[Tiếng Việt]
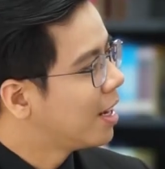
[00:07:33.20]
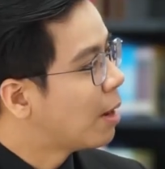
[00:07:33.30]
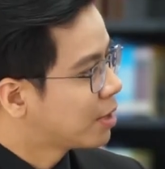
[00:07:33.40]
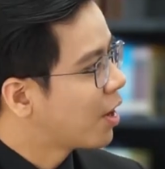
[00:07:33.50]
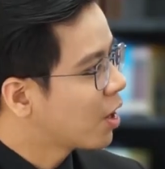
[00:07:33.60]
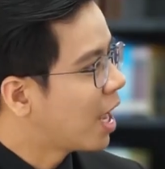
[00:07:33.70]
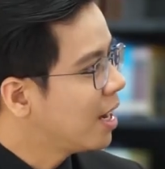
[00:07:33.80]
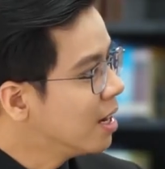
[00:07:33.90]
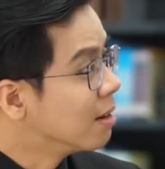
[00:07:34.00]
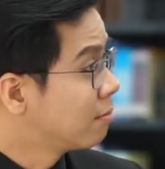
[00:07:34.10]
làm sao để có
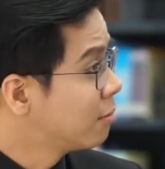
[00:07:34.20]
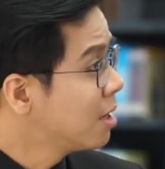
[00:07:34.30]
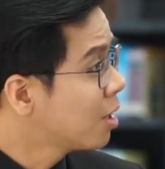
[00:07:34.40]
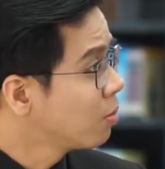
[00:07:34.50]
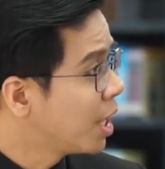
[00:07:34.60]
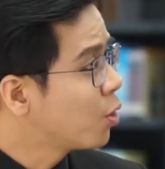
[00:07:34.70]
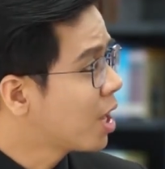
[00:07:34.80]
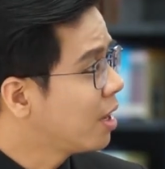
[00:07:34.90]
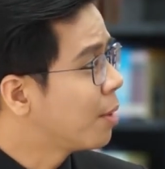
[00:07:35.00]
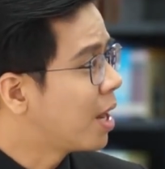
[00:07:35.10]
thể đi được đến công ty
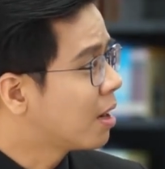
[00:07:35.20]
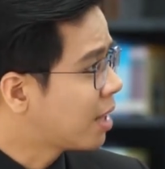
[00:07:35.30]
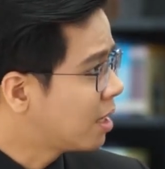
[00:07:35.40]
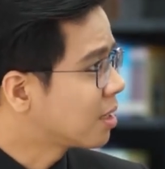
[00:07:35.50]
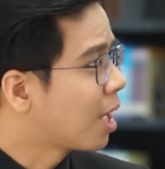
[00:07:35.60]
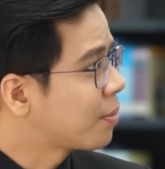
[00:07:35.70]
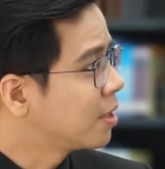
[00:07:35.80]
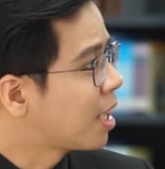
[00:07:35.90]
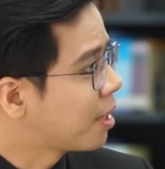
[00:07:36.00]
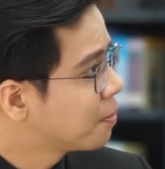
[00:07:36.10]
của doanh nghiệp để có thể thực tập
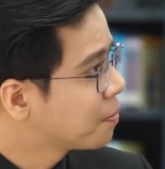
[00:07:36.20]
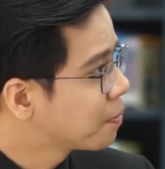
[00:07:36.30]
thưa thầy